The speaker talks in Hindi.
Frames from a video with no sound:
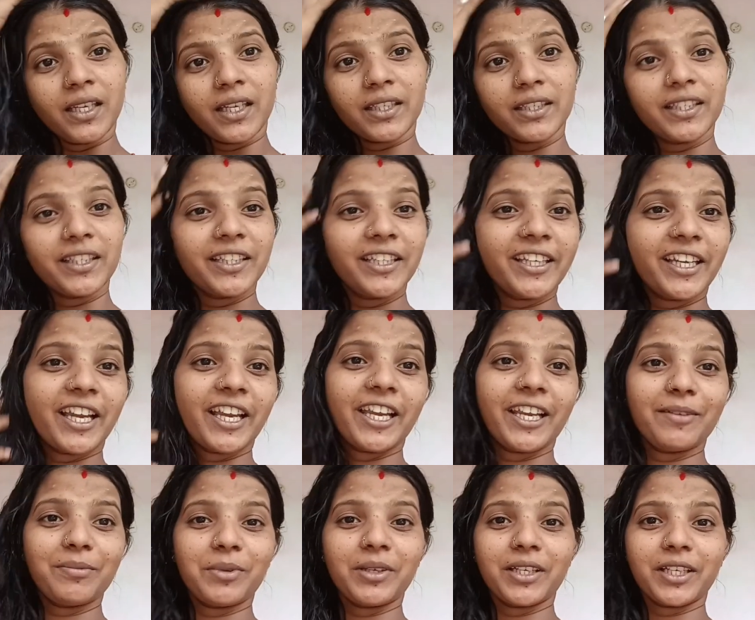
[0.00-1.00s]
एक दीदी का
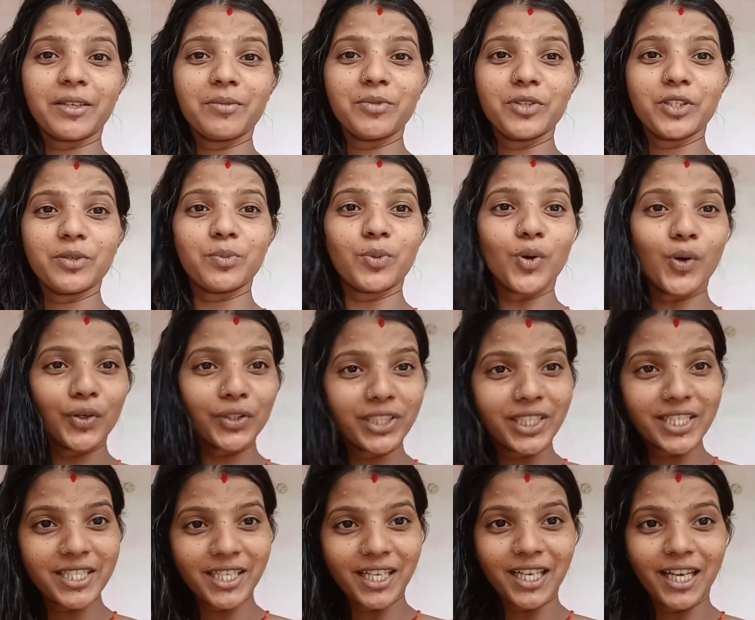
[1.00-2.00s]
हेल्प करके मुझे बहुत
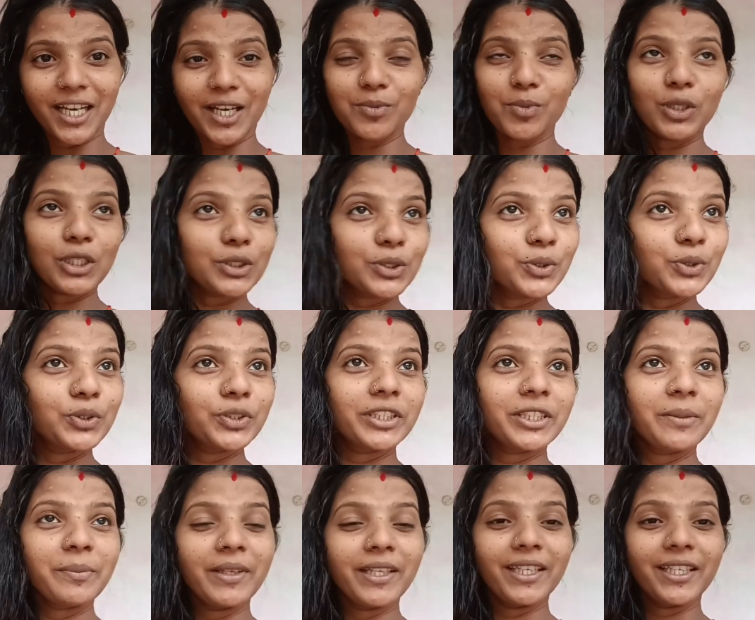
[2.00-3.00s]
अच्छा लगा बहुत
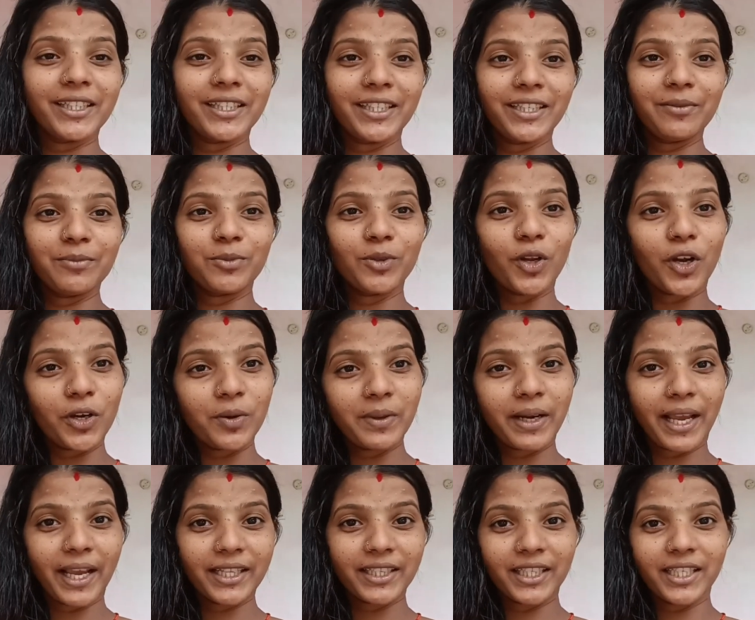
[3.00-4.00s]
खुशी मिली थी ब्लॉग
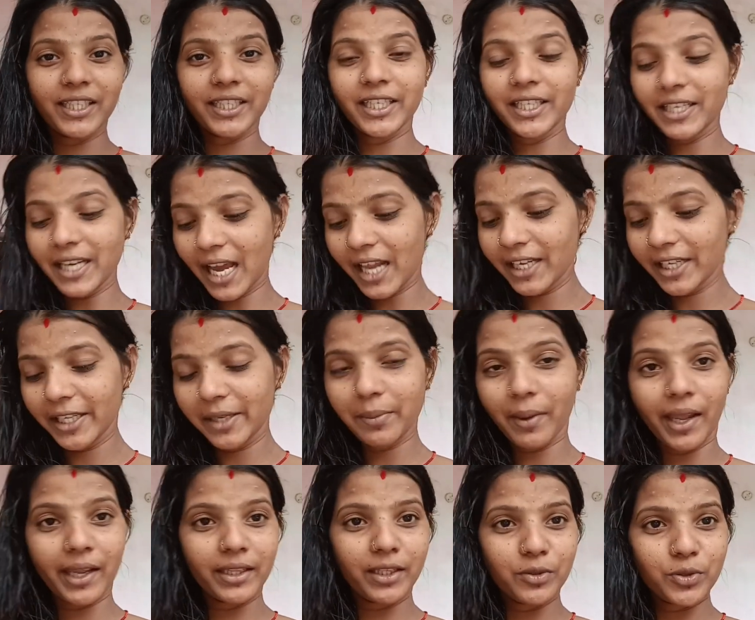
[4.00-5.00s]
बनाए थे लेकिन डाल नहीं
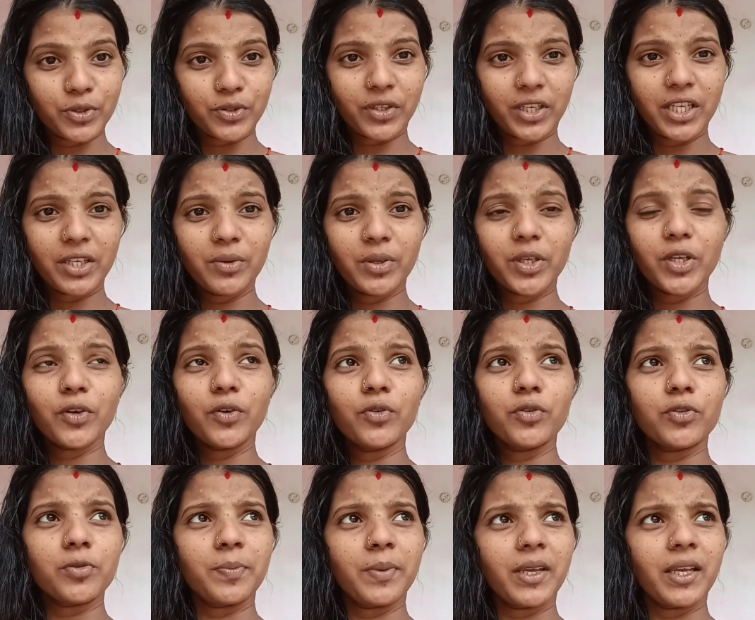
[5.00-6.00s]
पाए दोस्तों क्योंकि
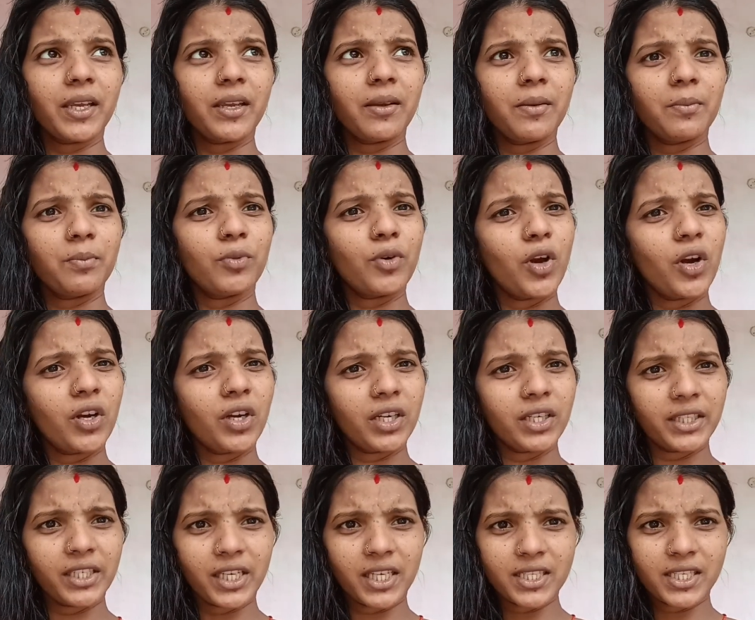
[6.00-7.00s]
उस पर ब्लॉग
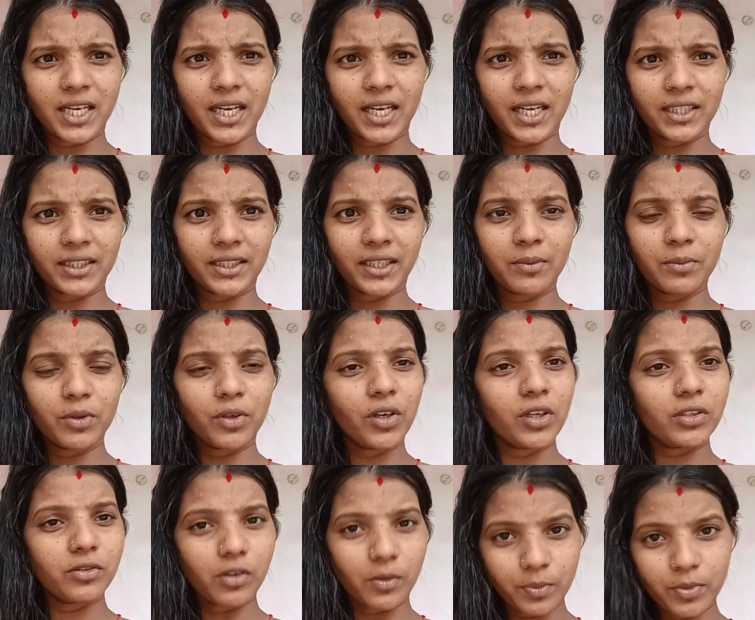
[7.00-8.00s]
कर दिया जा रहा था
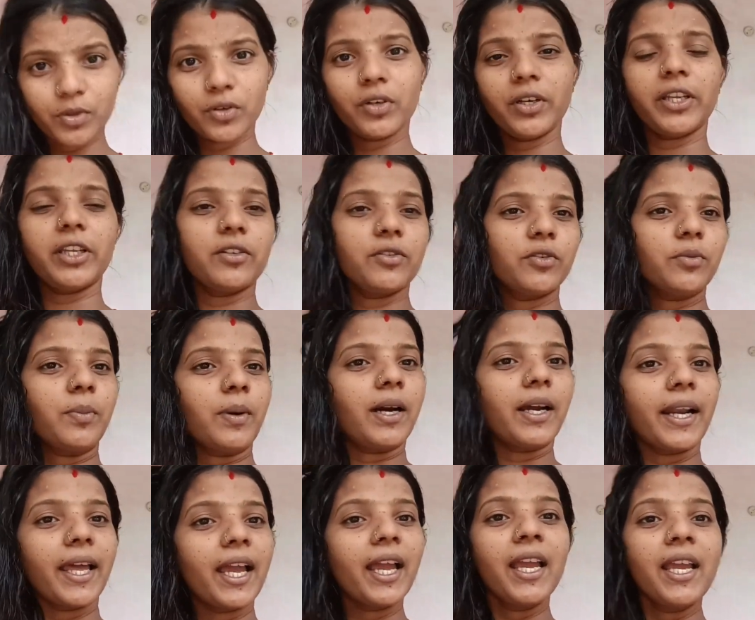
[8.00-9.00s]
ब्लॉग अपलोड नहीं हो
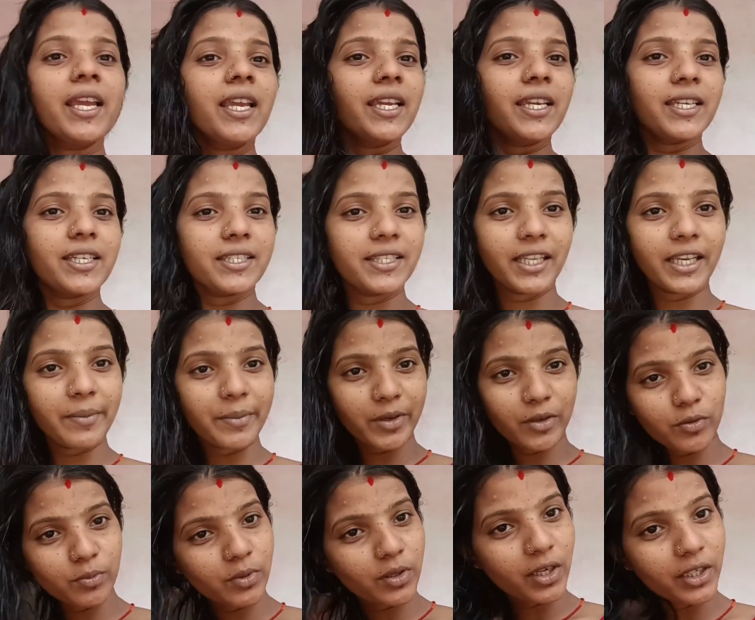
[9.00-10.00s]
पा रहा इसीलिए मैं
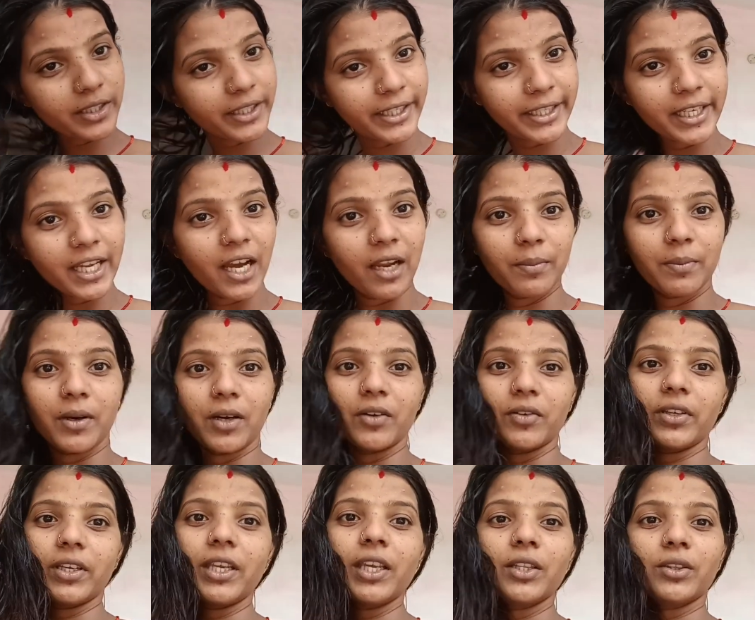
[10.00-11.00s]
वो ब्लॉग नहीं डाल
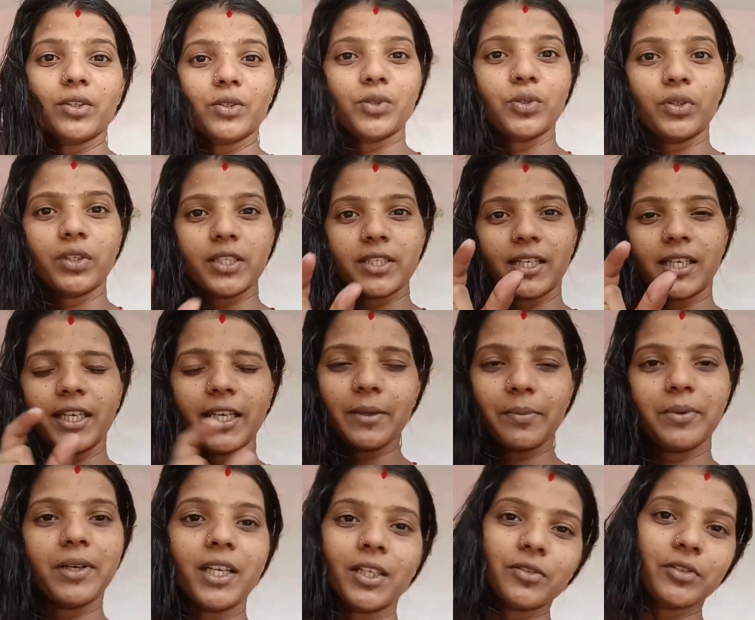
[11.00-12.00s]
पाऊँगी तो छोटा सा
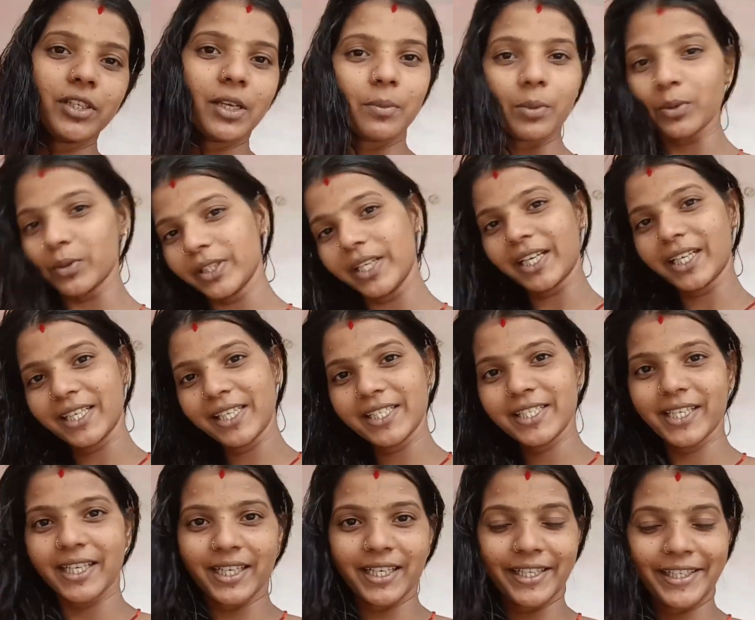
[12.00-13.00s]
क्लिप डालूंगी आप लोग देख
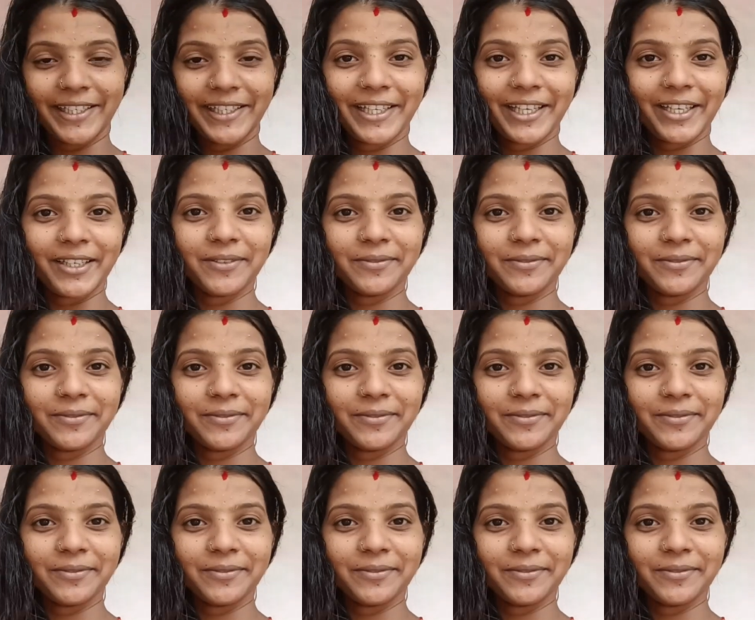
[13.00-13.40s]
लीजिएगा ठीक है